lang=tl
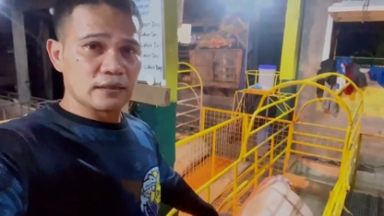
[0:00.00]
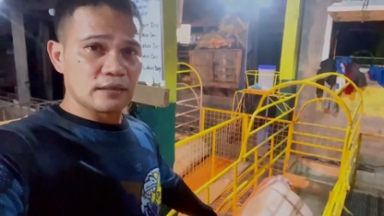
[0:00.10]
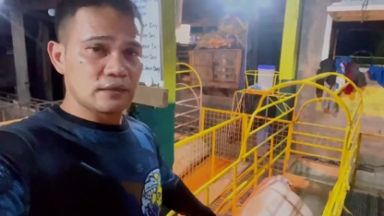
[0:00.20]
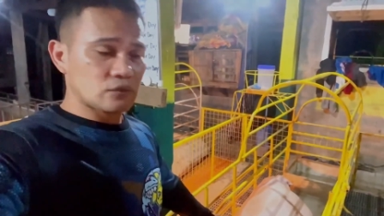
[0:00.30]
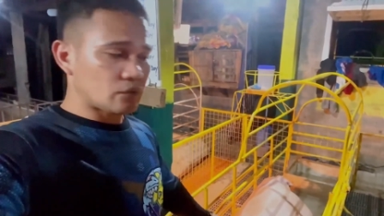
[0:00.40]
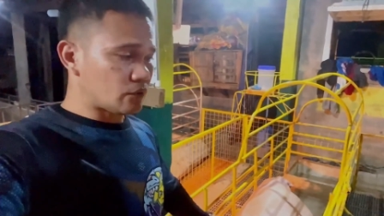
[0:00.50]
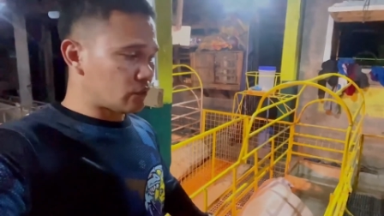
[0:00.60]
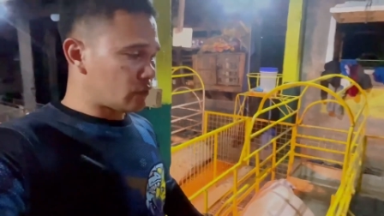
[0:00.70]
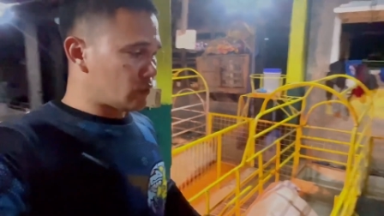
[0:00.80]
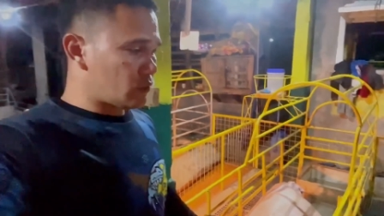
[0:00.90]
na din to.
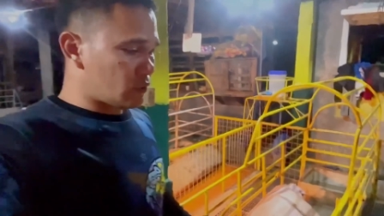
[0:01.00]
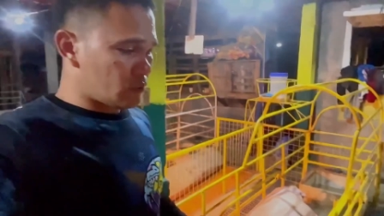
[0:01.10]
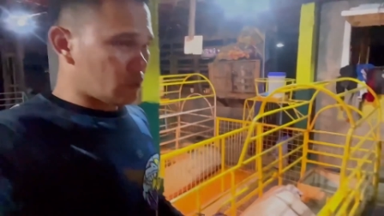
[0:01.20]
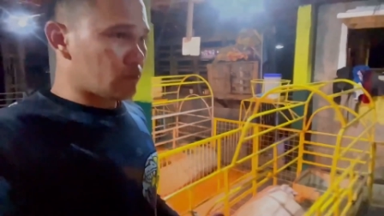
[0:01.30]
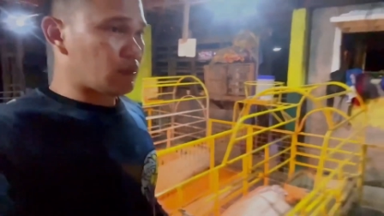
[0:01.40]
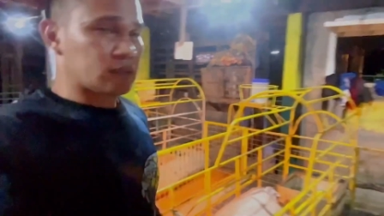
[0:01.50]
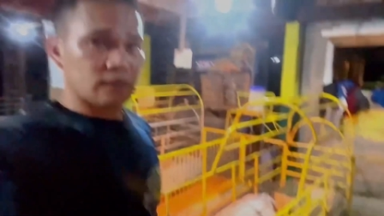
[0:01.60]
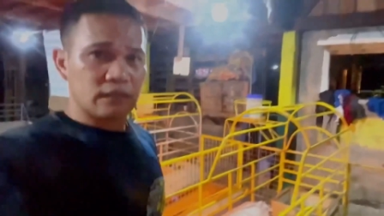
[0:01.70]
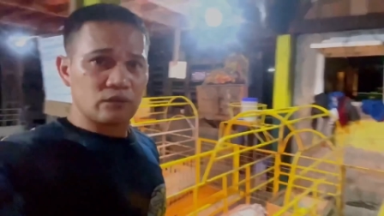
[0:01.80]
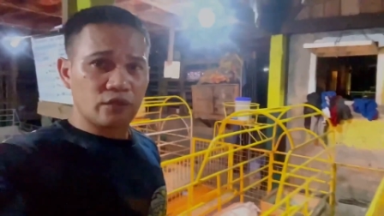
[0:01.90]

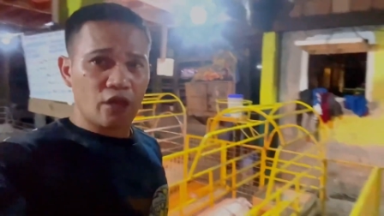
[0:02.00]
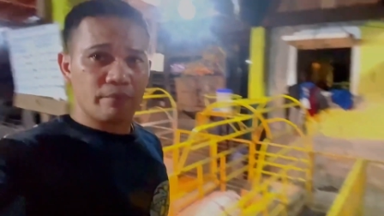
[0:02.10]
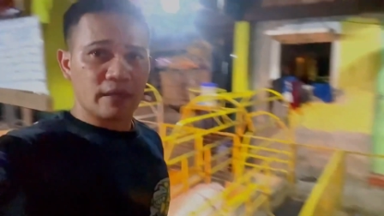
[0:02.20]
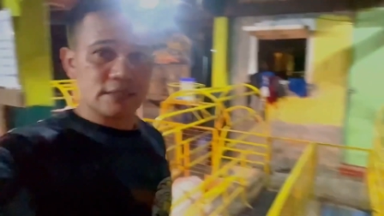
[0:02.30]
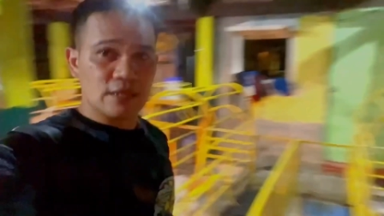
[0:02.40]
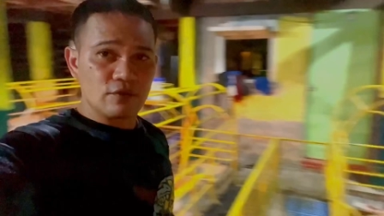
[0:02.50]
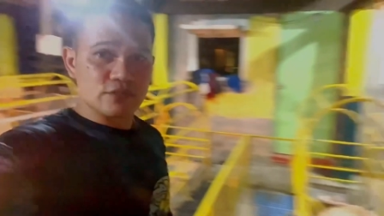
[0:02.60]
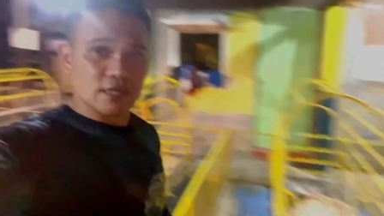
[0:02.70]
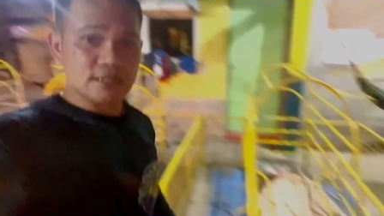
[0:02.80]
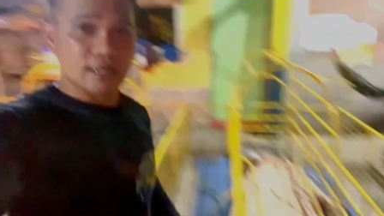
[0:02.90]
But dito tayo makasound
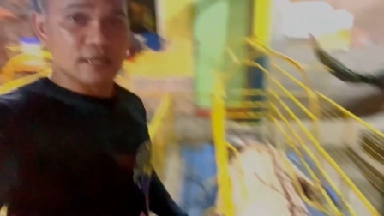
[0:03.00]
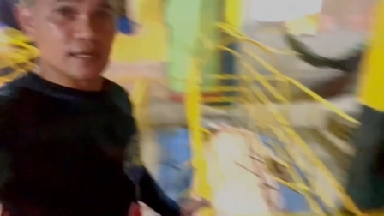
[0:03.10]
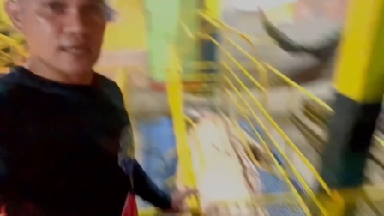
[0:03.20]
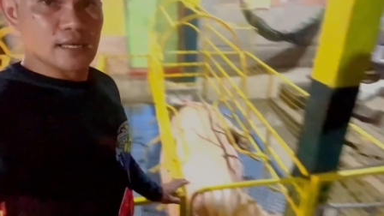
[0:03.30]
sa isang inahin